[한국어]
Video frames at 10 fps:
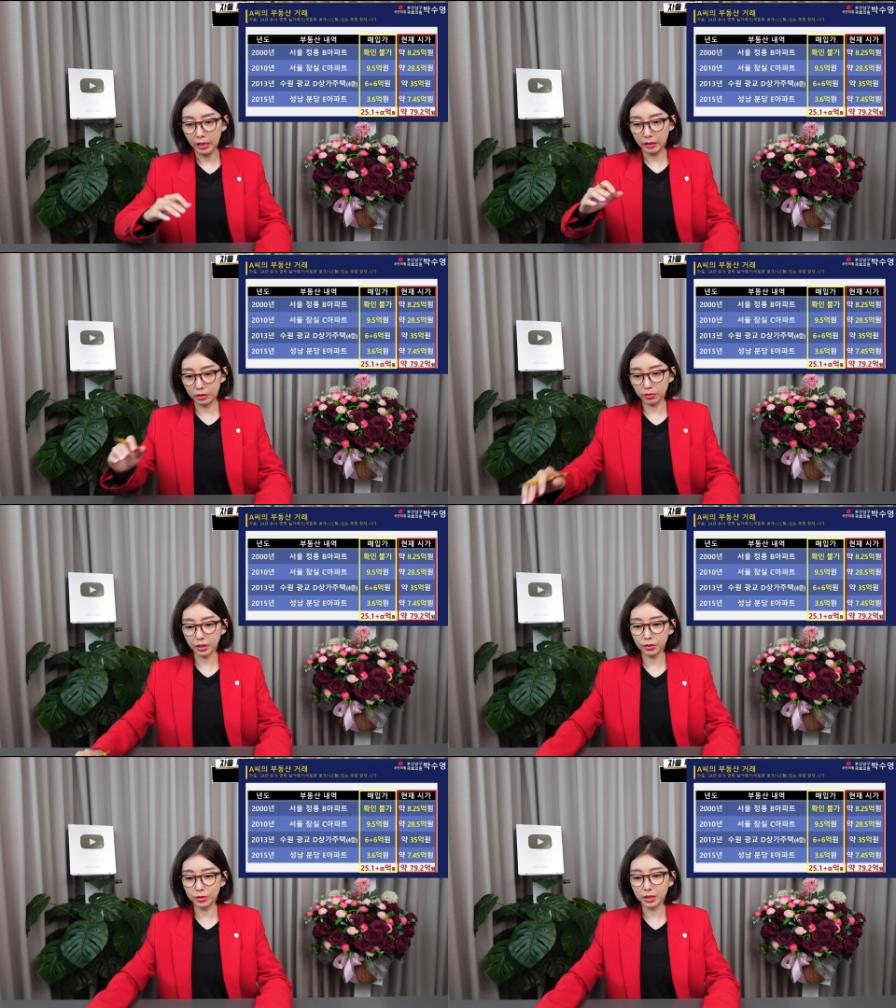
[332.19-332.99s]
그런데
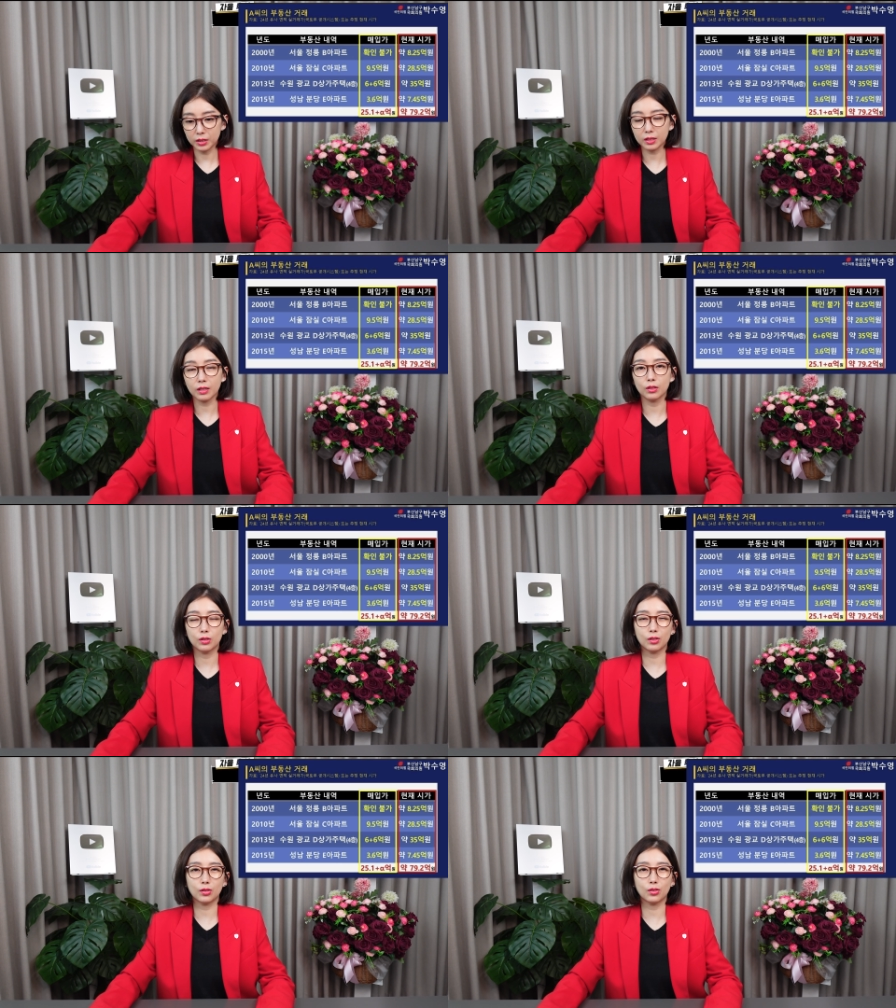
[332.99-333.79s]
현재 시가는
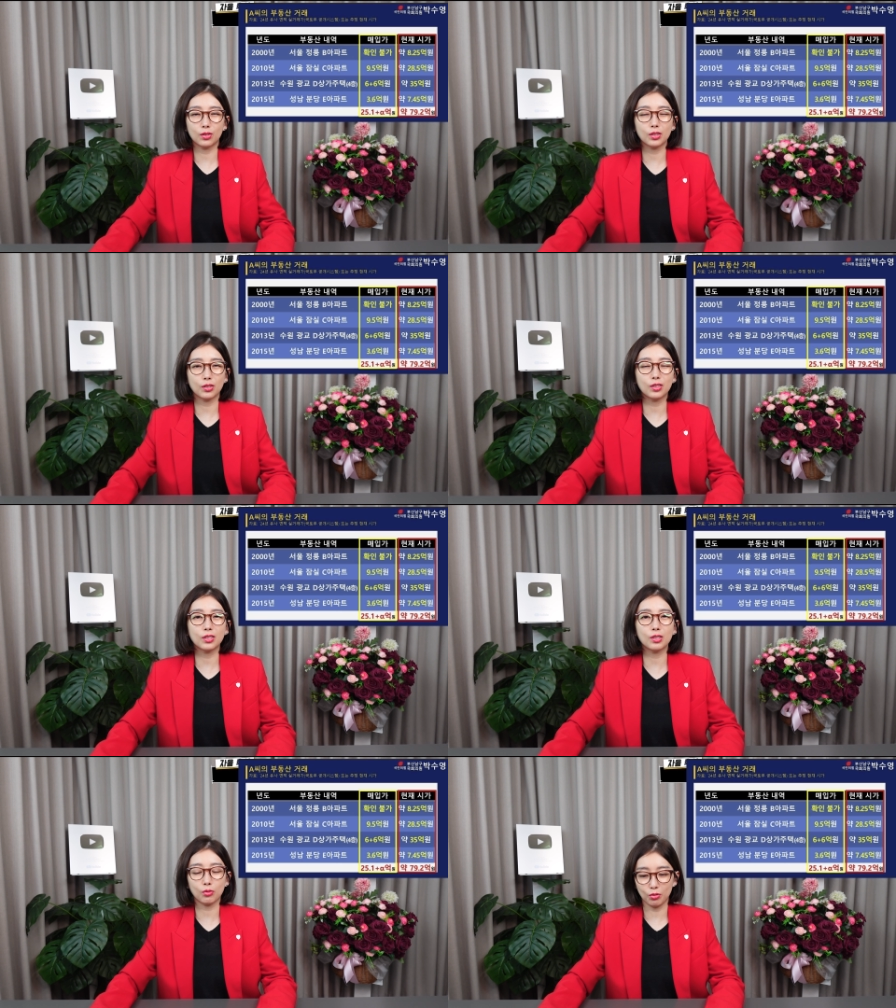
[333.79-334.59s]

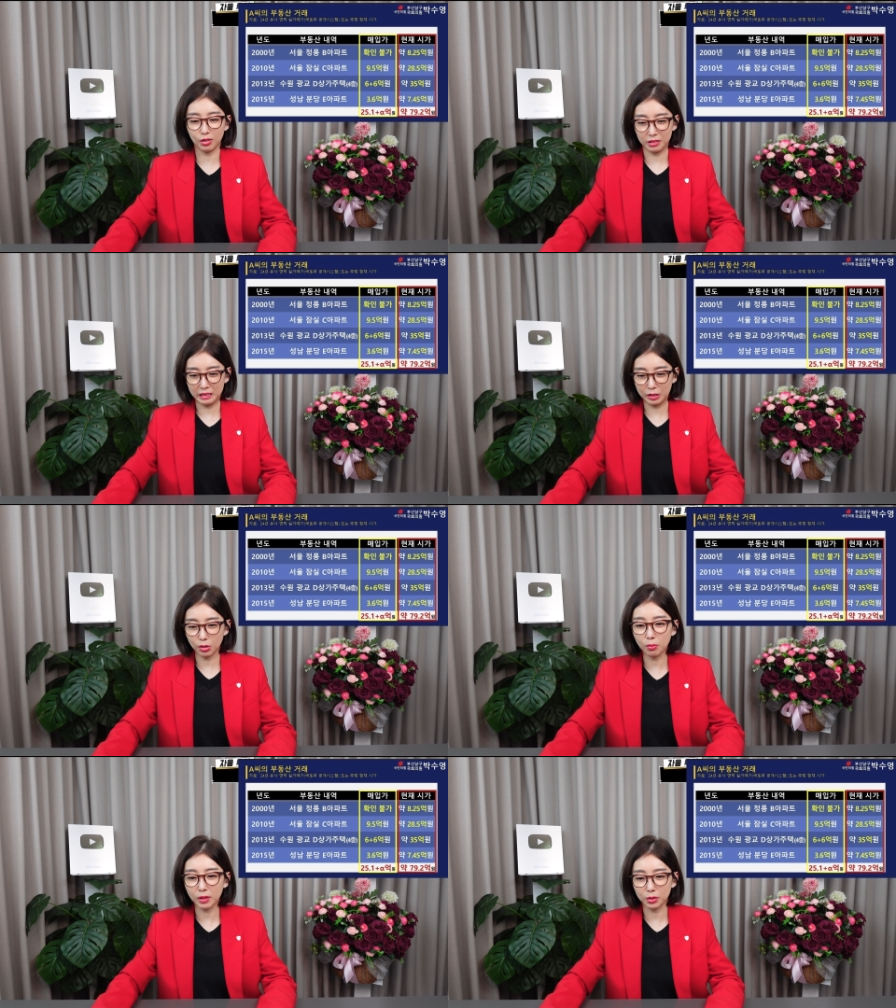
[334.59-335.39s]
79억
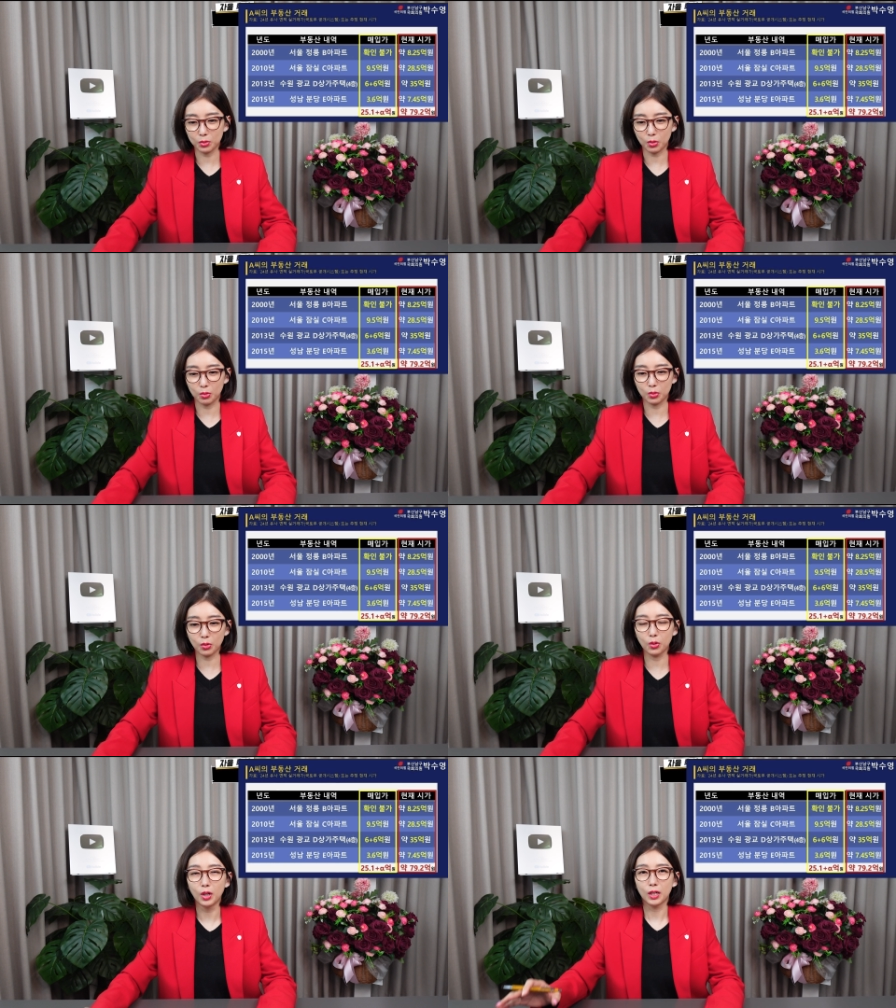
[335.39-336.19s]
2천만 원
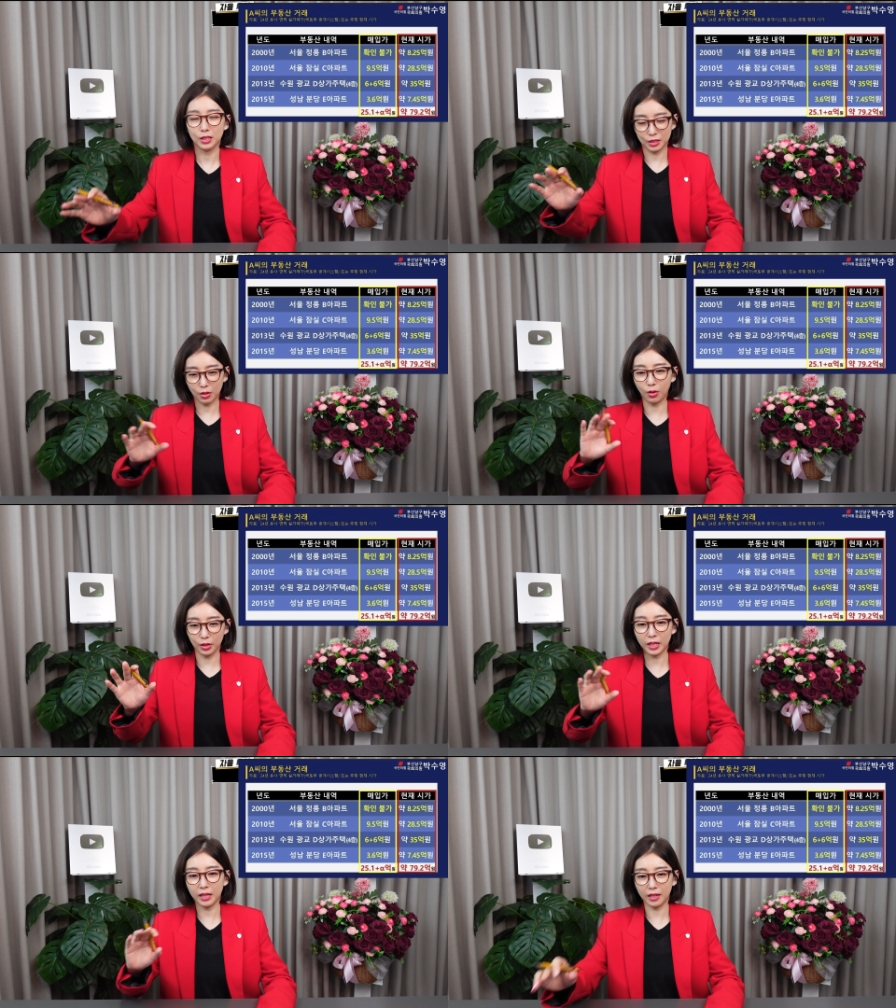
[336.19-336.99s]
정도 이제
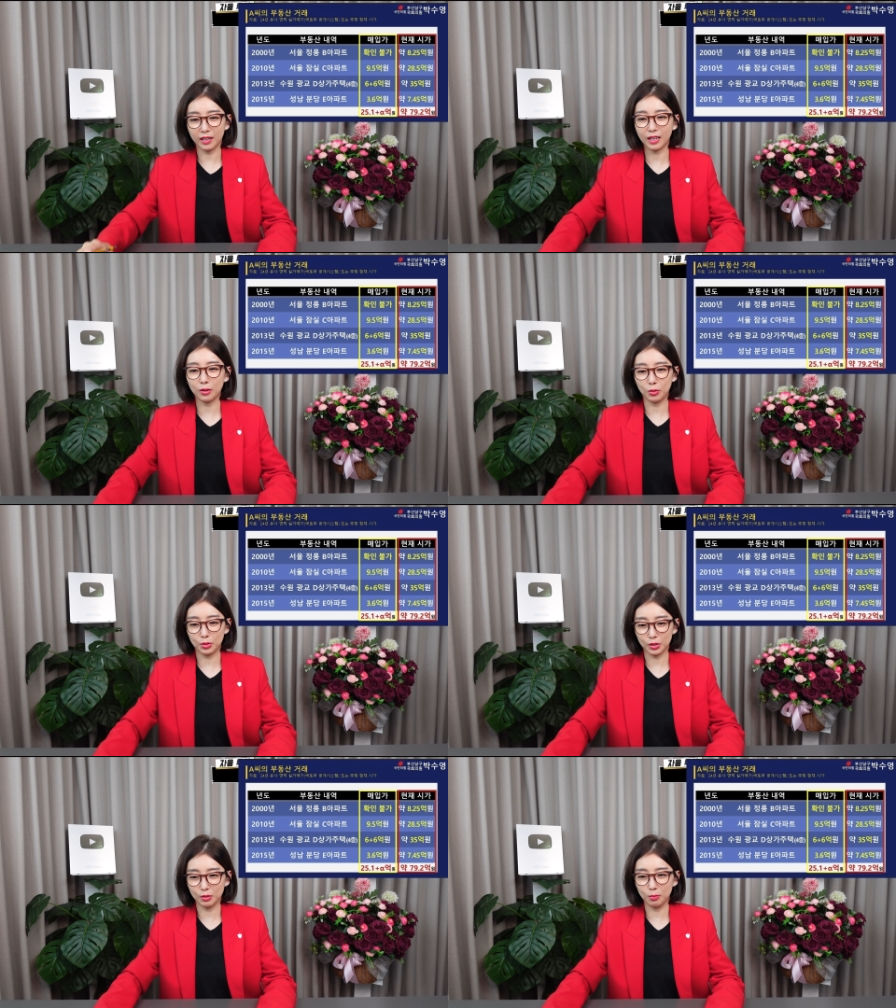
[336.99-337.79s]
거래가로
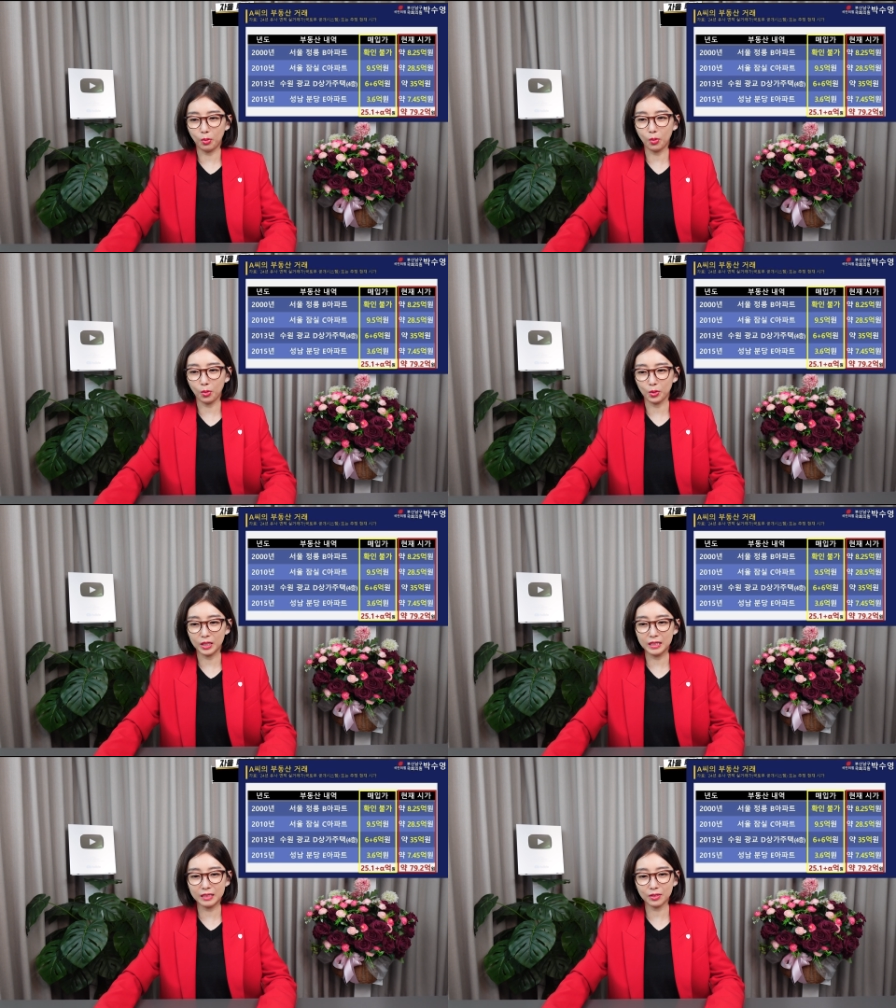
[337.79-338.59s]
지금 보고
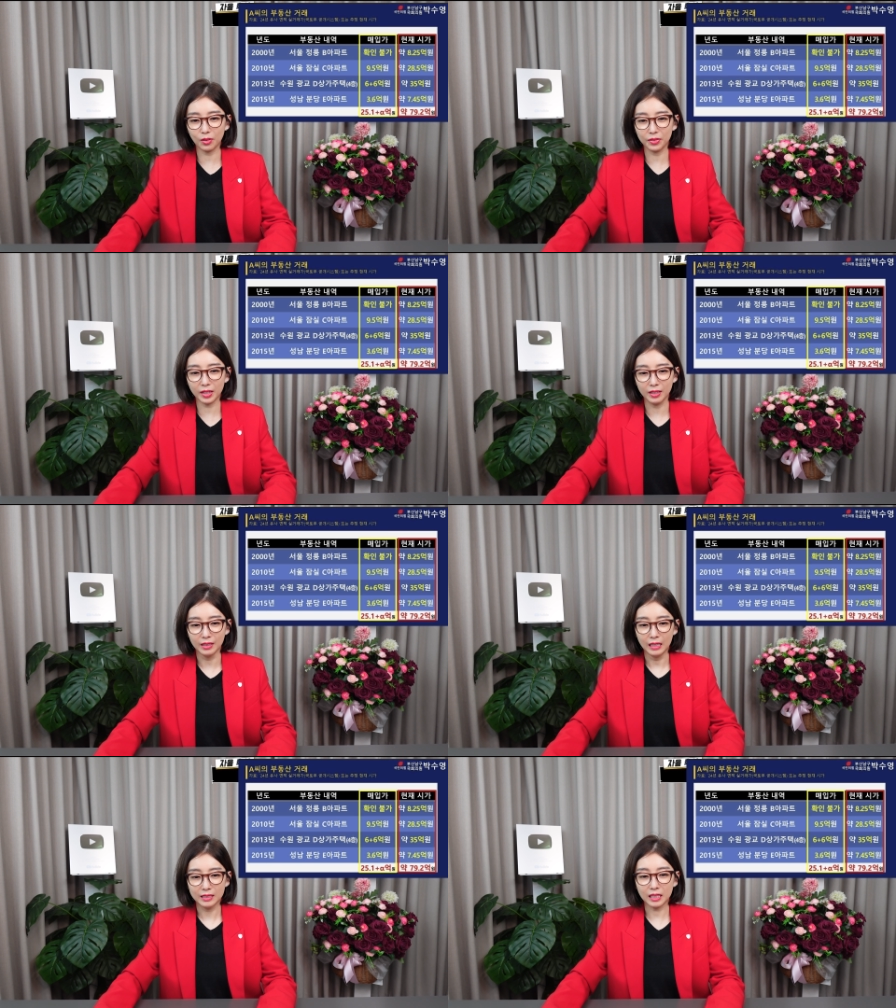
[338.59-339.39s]
있는 건데
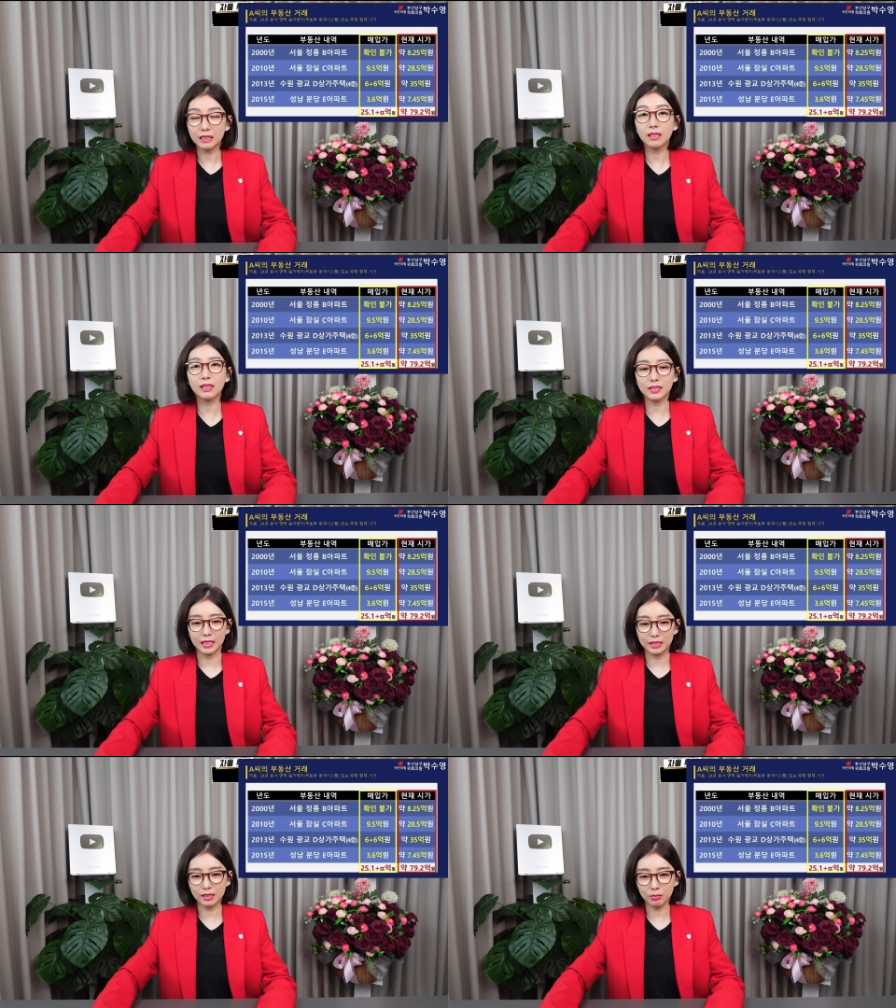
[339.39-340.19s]
상당하지
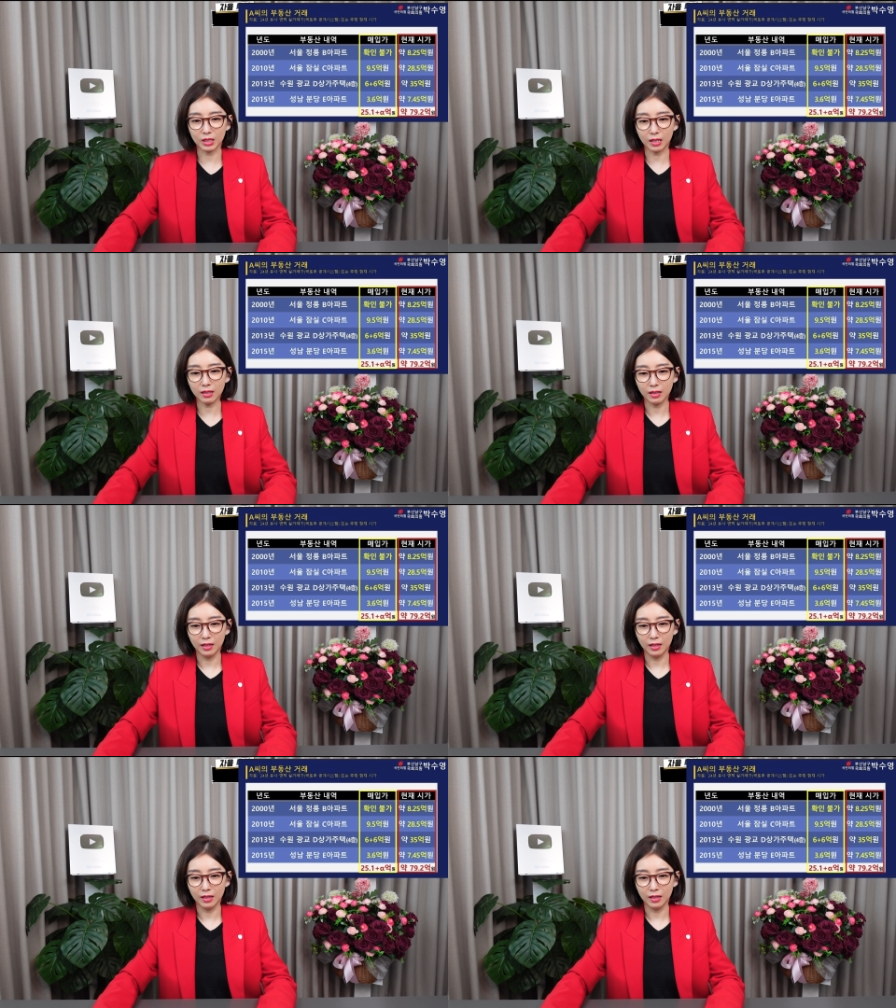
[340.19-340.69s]
않습니까?